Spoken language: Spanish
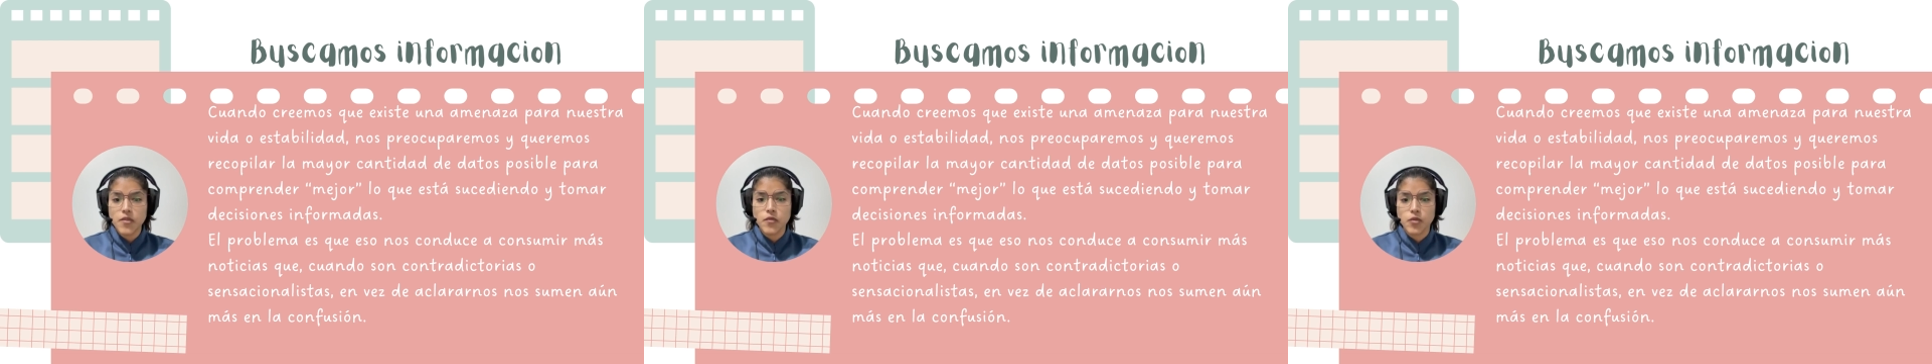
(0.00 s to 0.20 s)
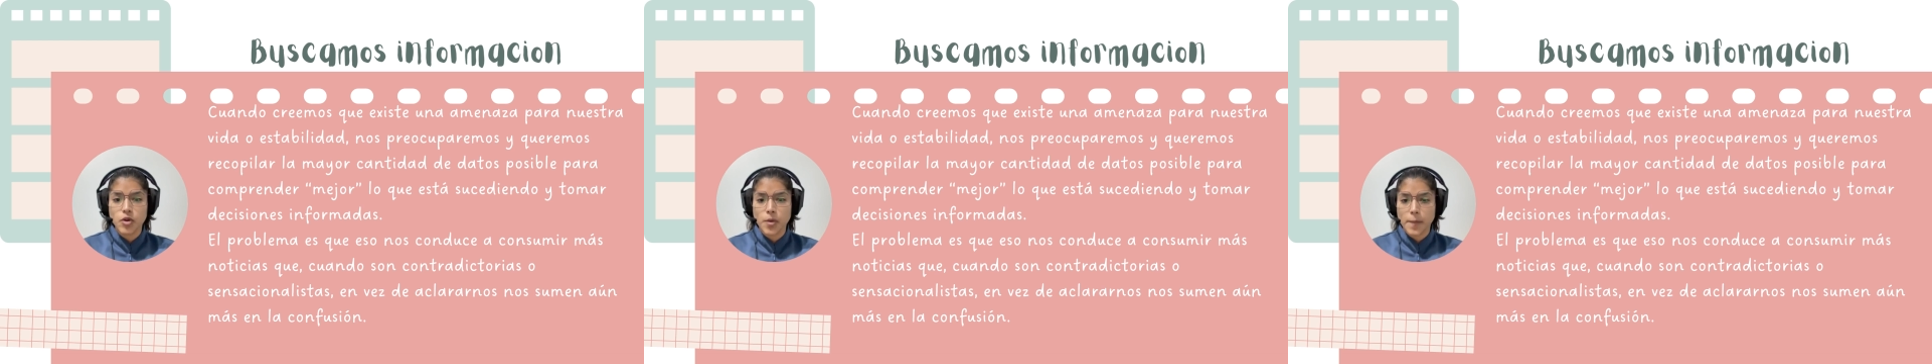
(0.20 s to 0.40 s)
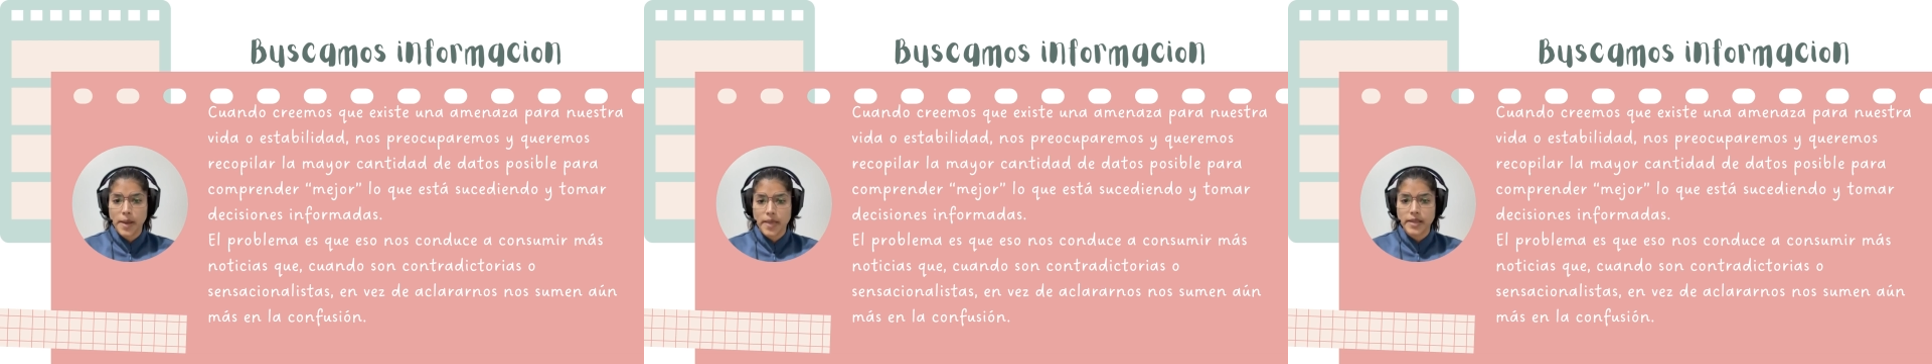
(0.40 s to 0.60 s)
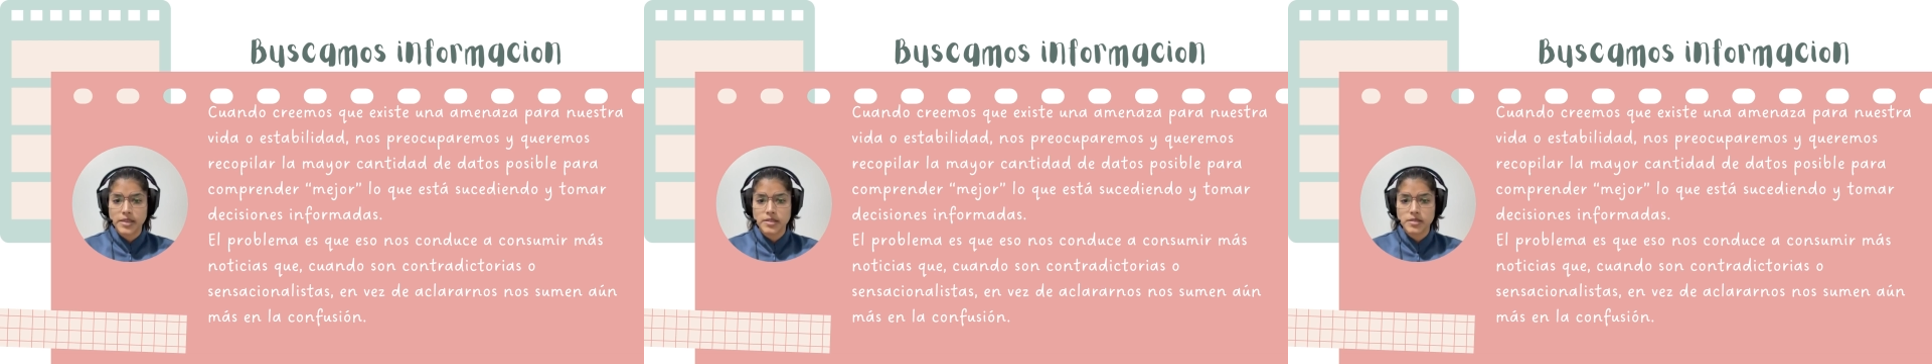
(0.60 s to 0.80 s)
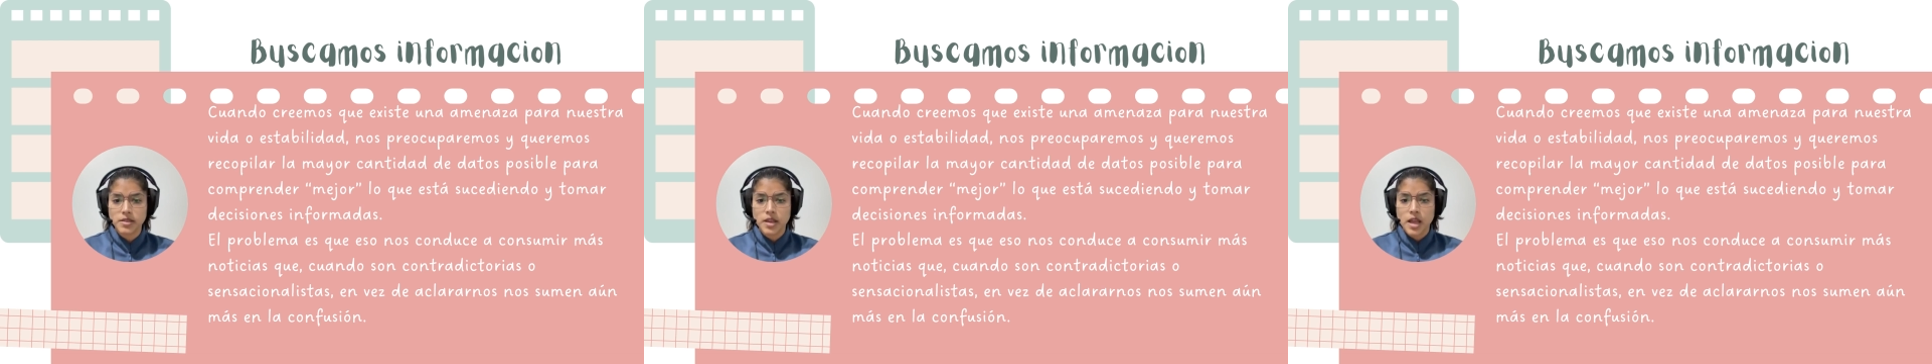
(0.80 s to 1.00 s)

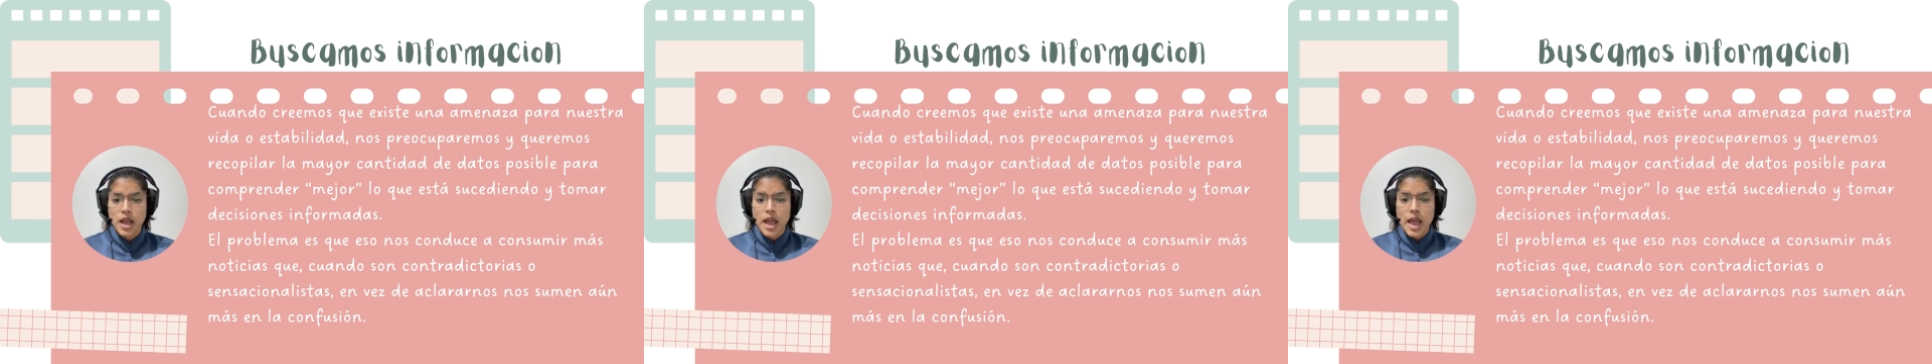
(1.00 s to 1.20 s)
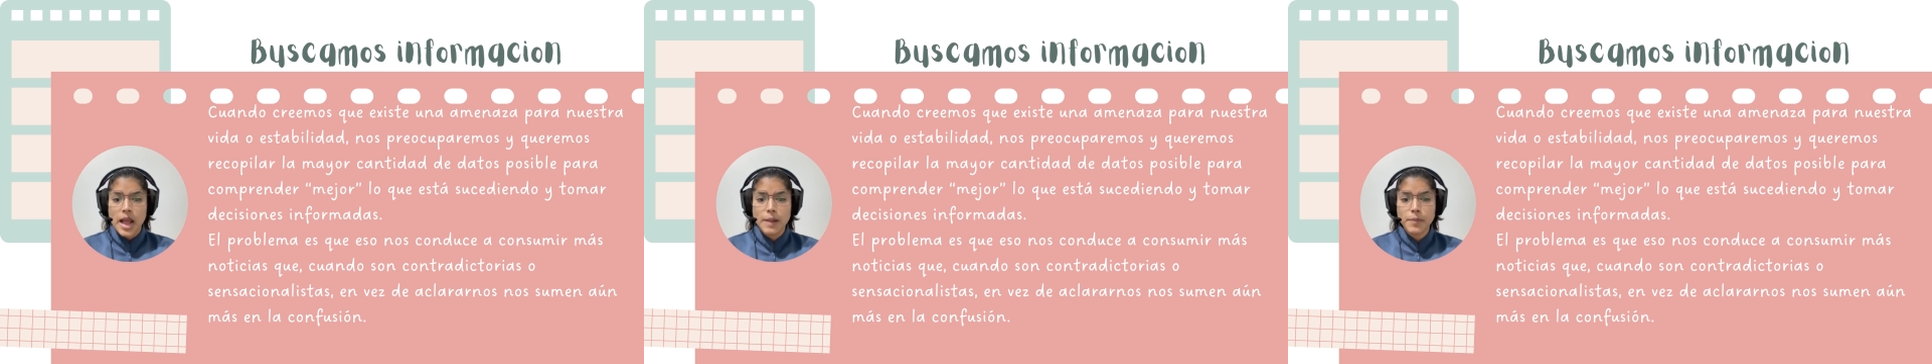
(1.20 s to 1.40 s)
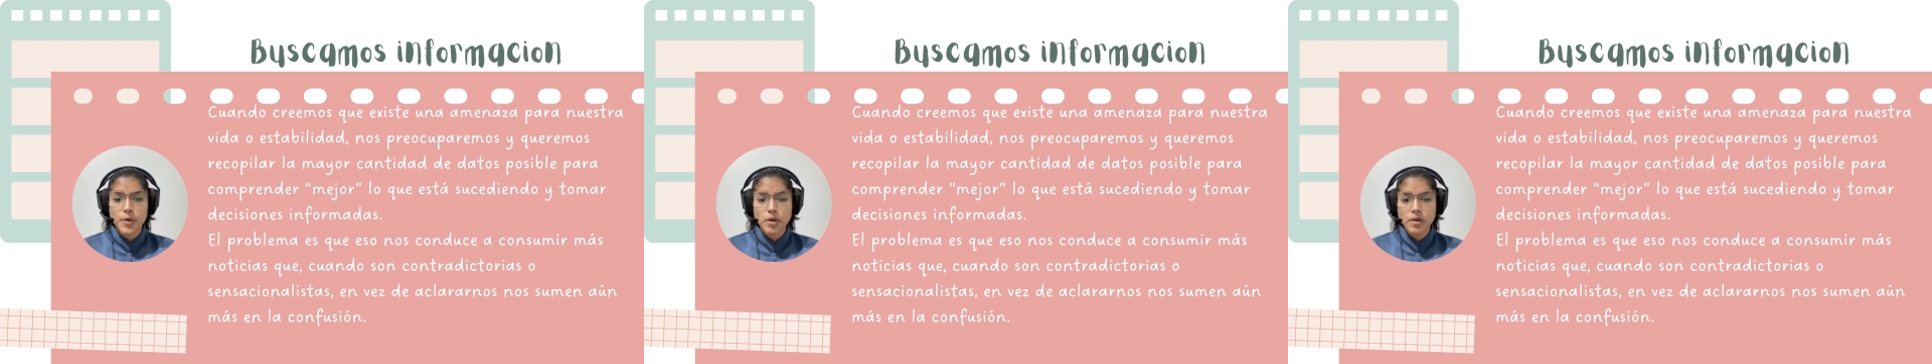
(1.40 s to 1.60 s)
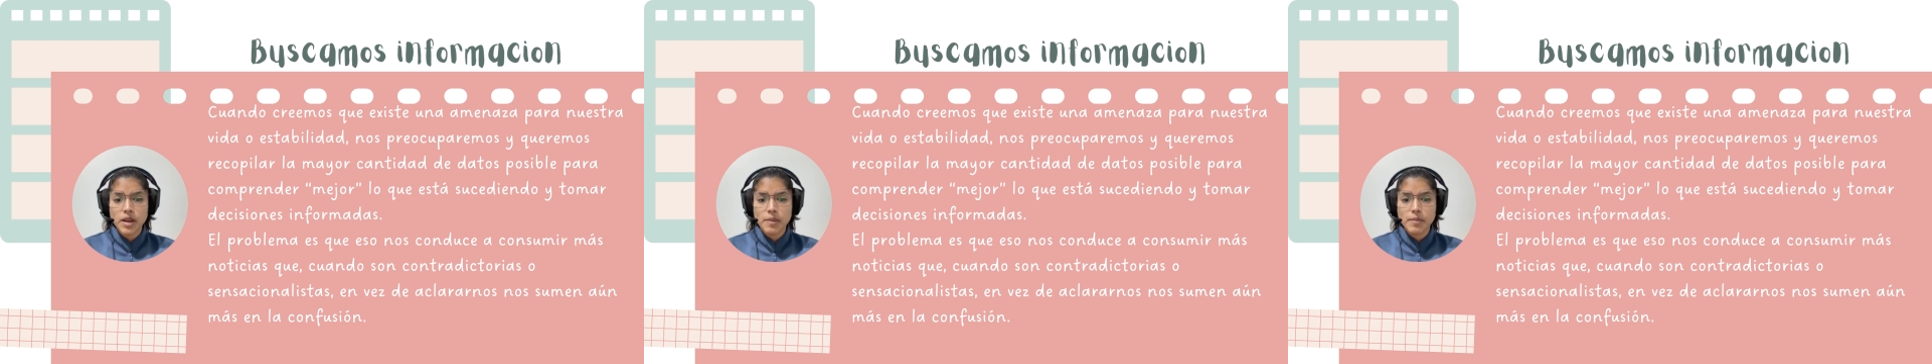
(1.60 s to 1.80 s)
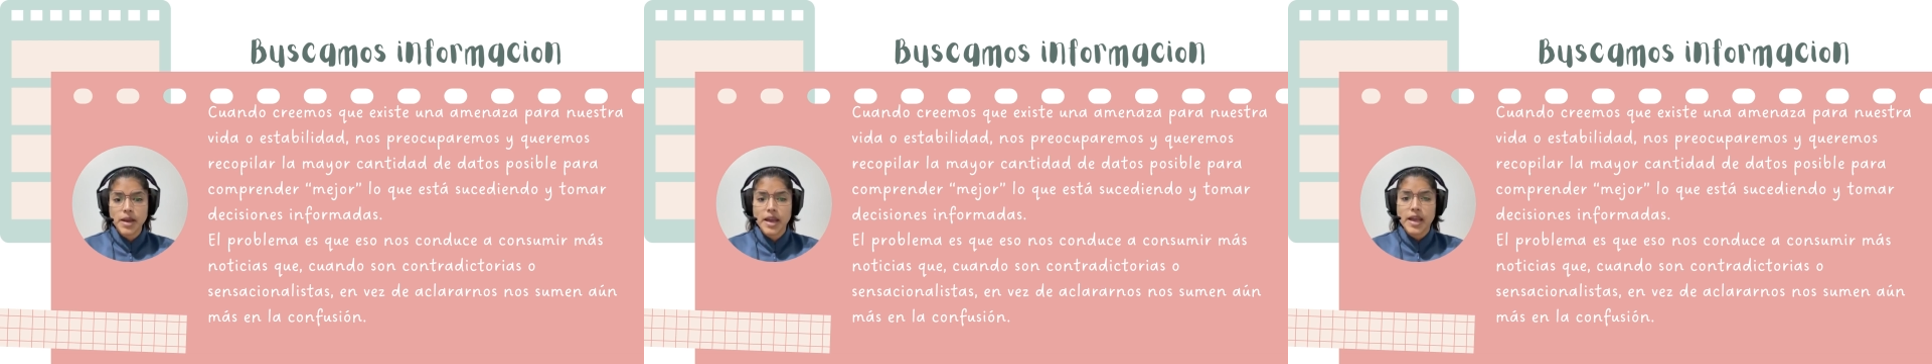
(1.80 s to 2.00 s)
informadas. El
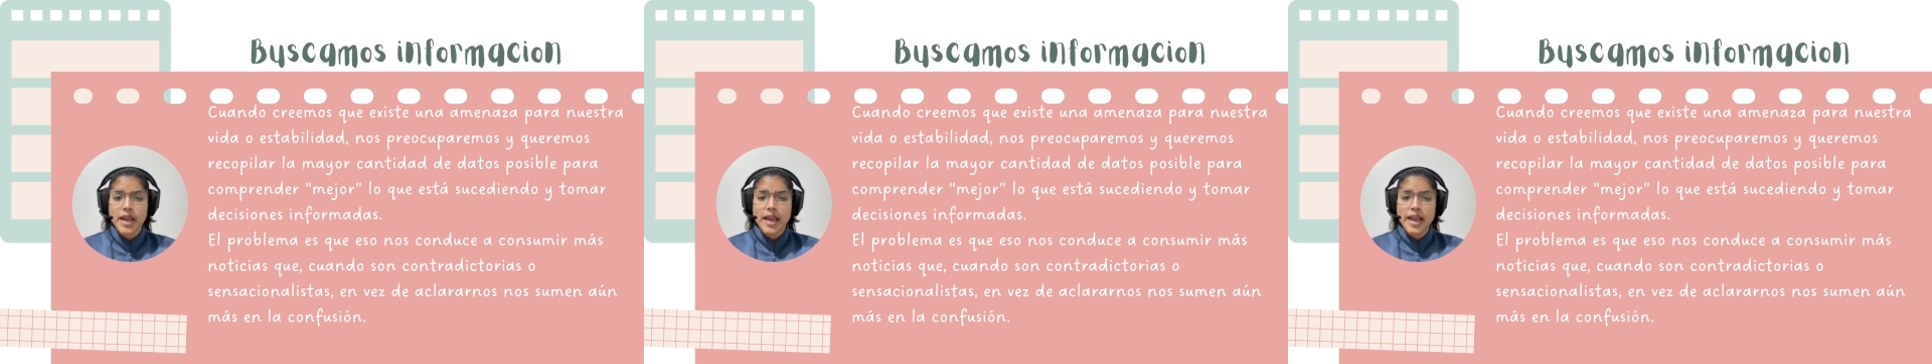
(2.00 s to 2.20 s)
problema